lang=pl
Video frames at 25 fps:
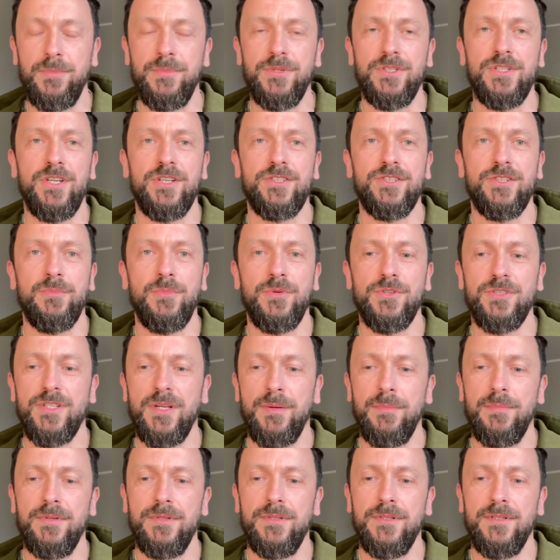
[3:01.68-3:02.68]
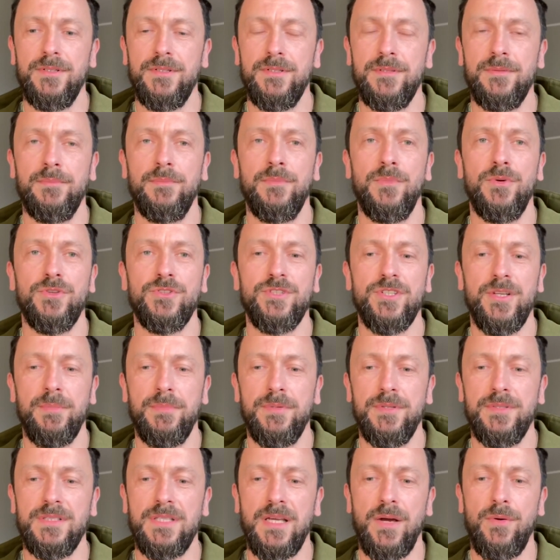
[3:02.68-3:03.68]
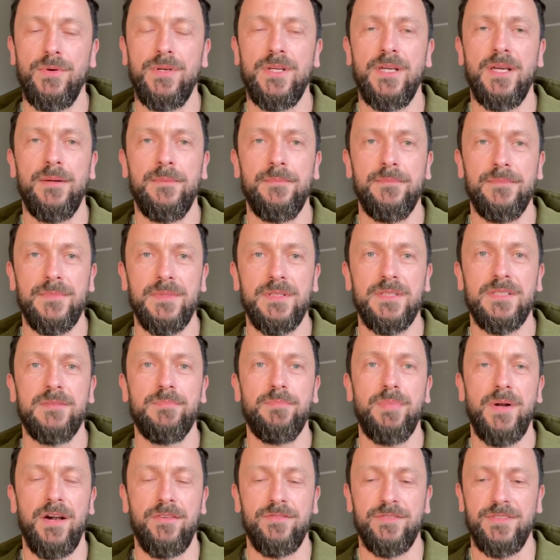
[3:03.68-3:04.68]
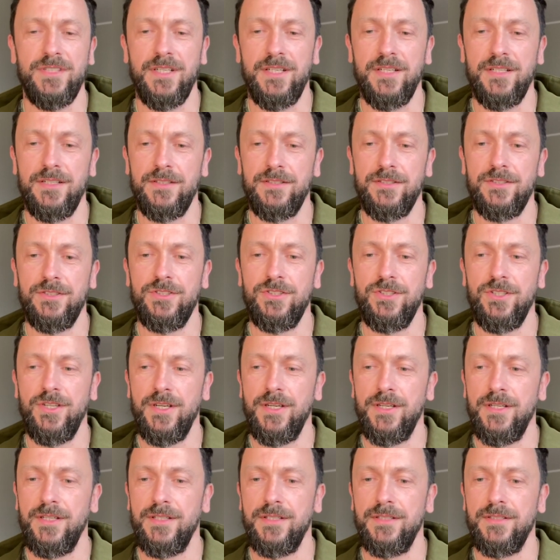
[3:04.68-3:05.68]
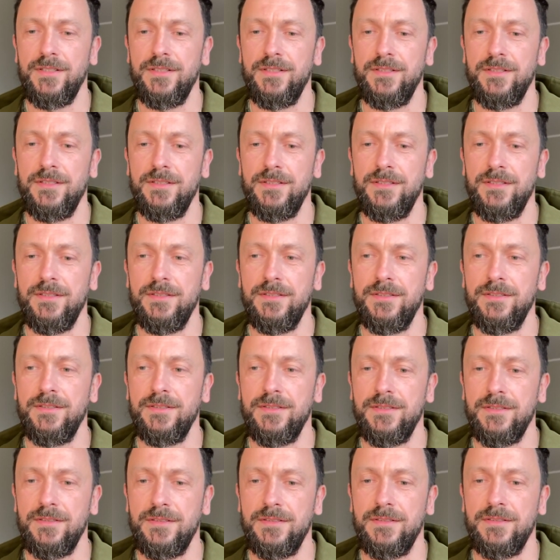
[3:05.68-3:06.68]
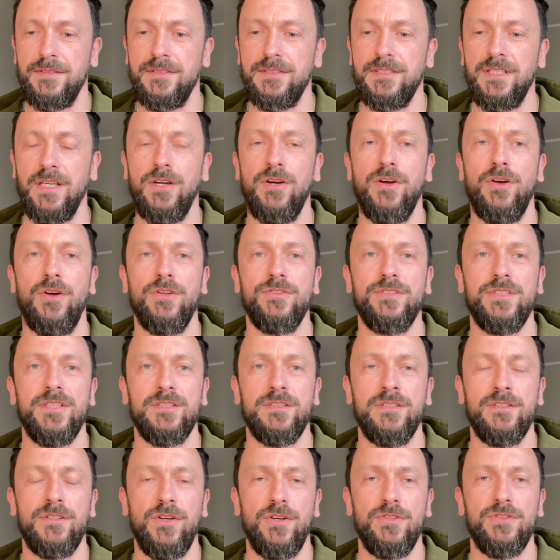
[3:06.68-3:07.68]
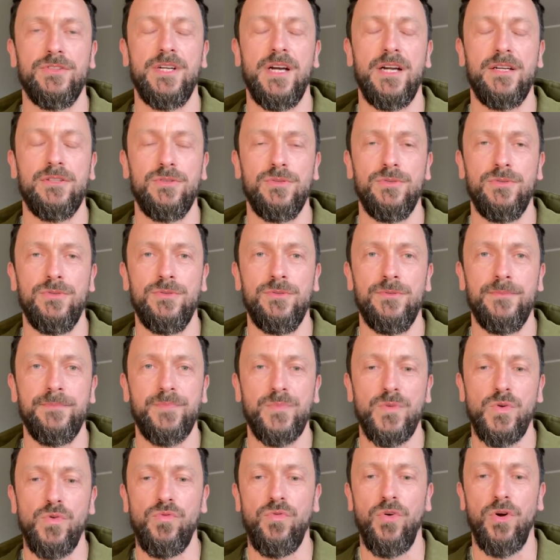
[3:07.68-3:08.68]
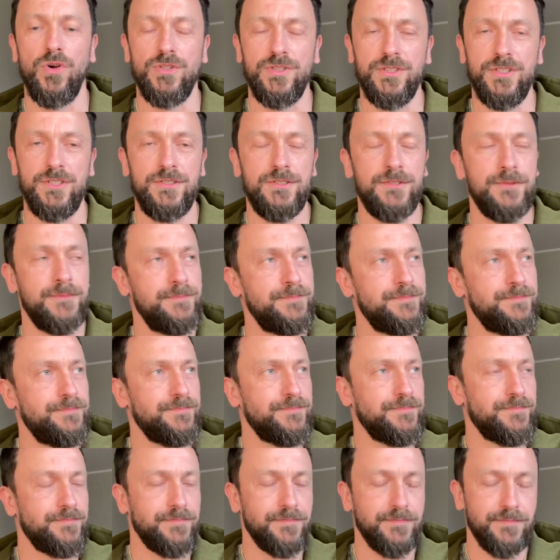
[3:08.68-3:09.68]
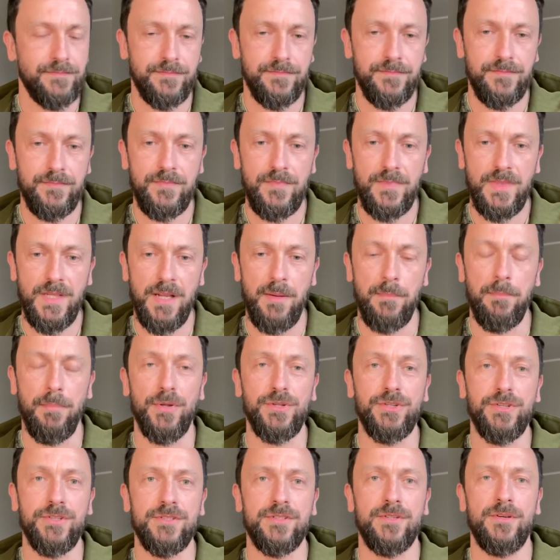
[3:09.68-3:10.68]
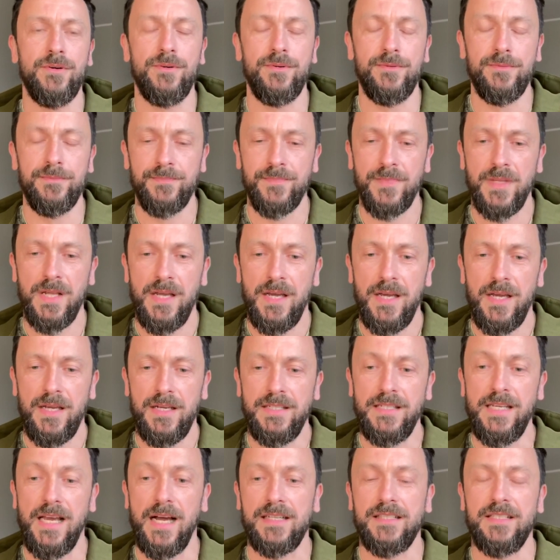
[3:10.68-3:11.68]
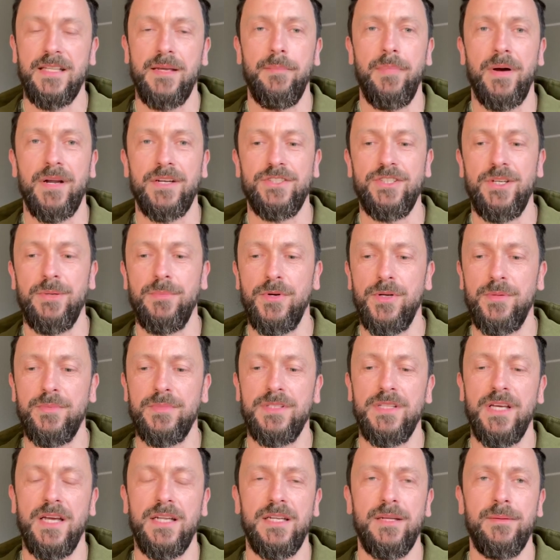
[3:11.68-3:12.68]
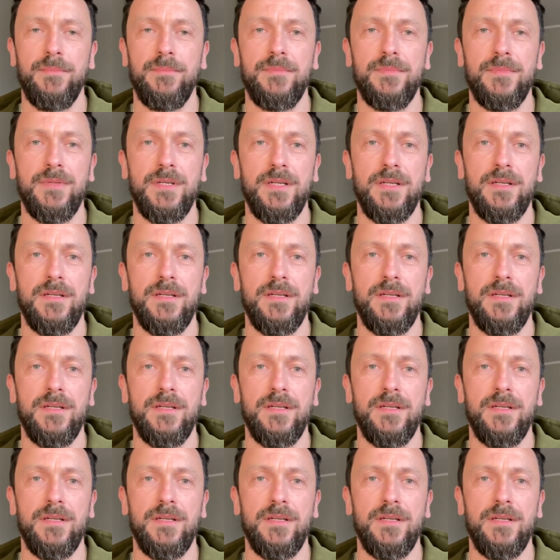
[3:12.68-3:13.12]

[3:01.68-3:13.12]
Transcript: myślę, że można by, można by całkiem sprawnie się e, z tego kontraktu uwolnić, bo to są jak najbardziej moim zdaniem